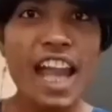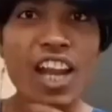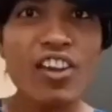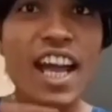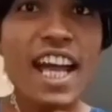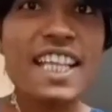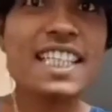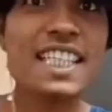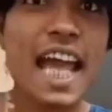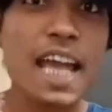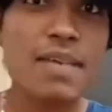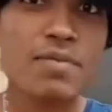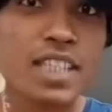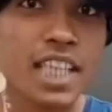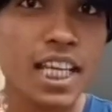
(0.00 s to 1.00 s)
गाइस आई
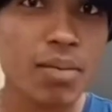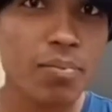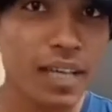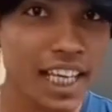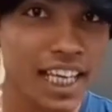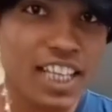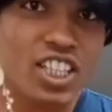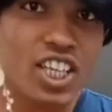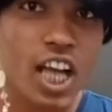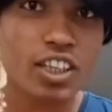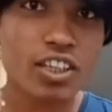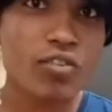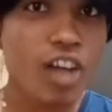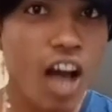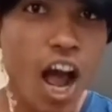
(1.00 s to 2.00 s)
एम मैं कहना चाहता
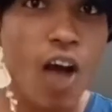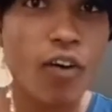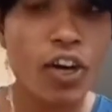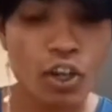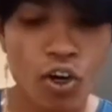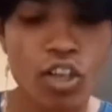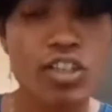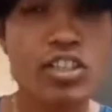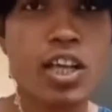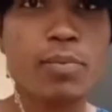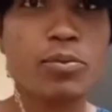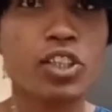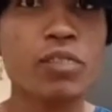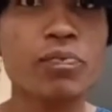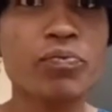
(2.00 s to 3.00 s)
हूँ रोटी
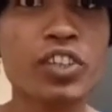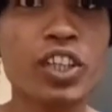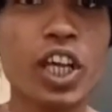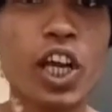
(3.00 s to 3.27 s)
सब्जी ये